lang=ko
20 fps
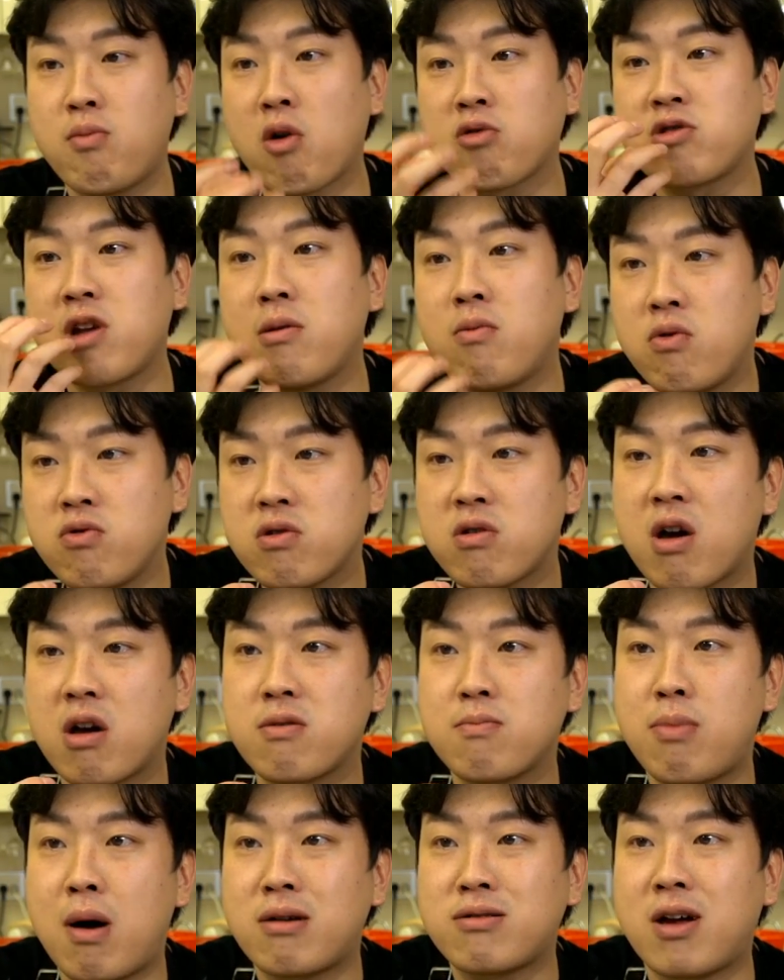먹다
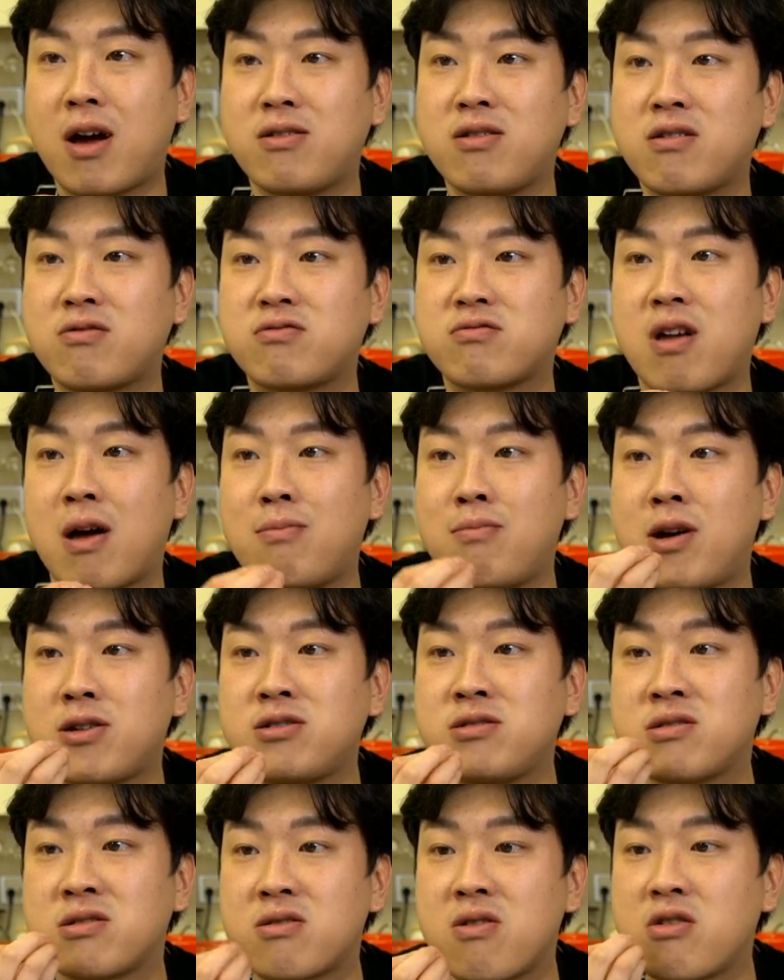보니까 팥 안에 그 단맛이
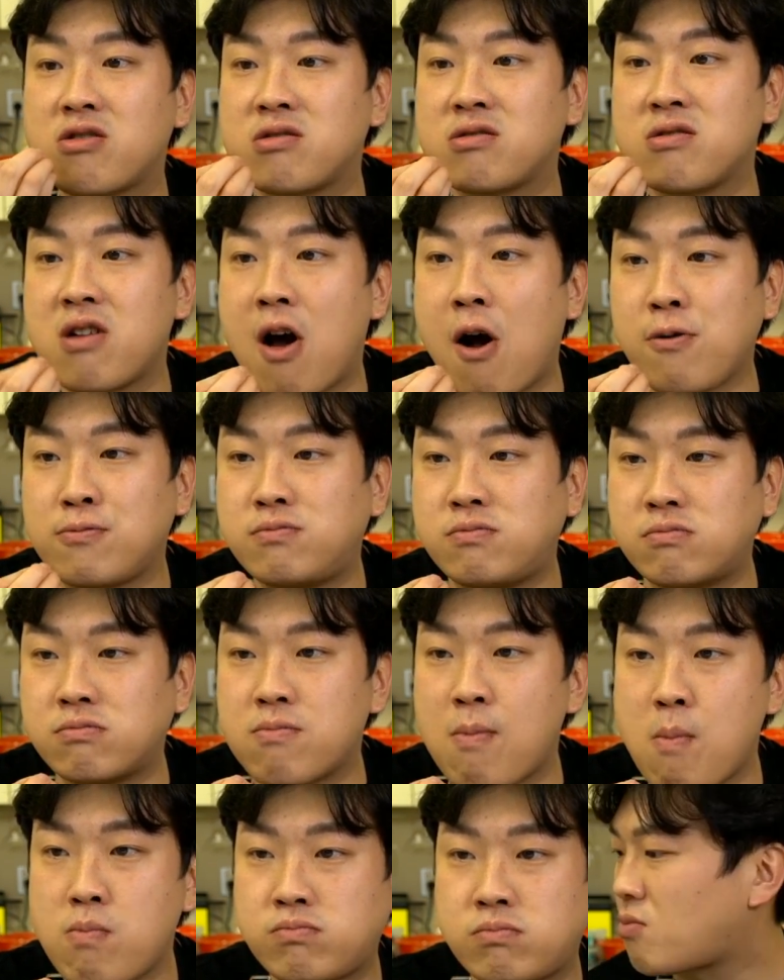느껴진다
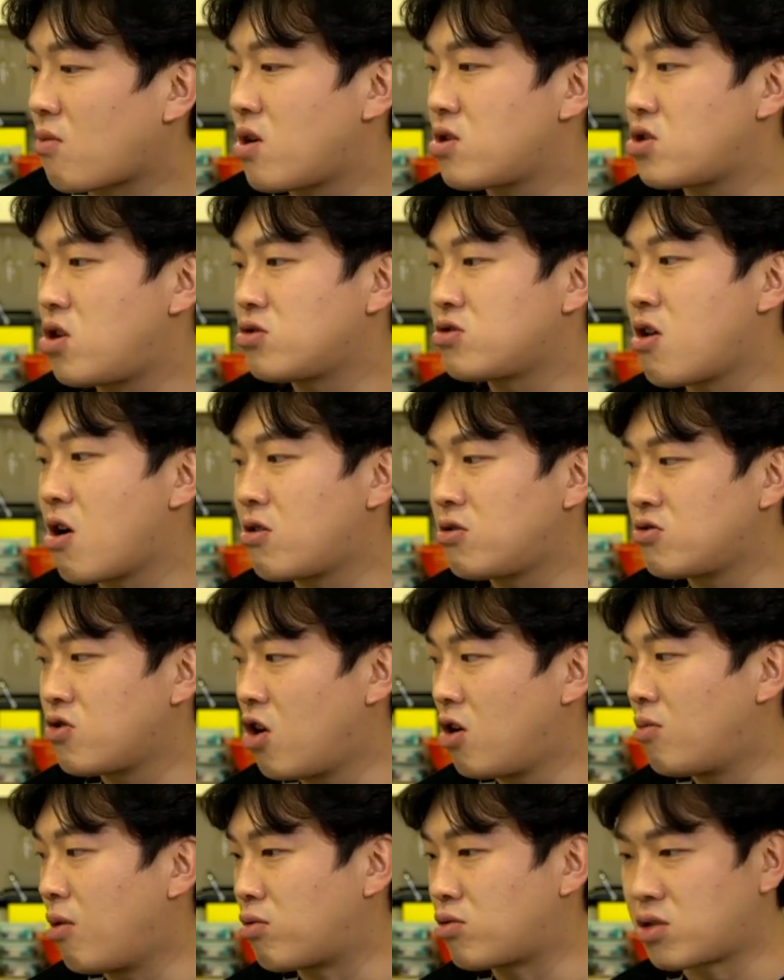음. 설탕을
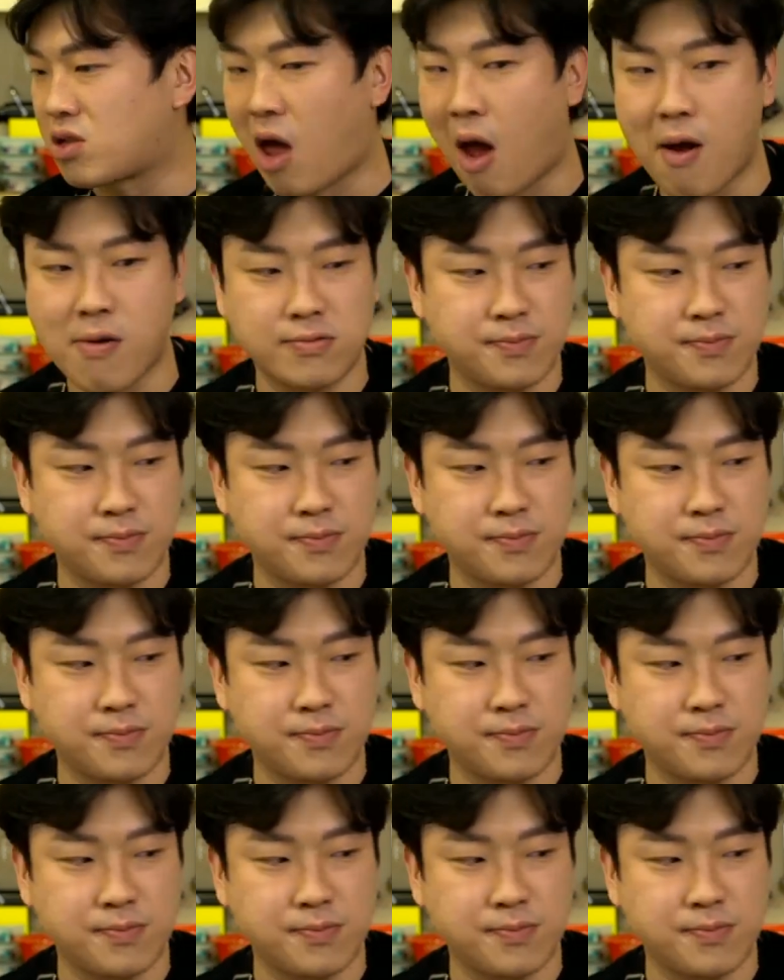넣어 봅시다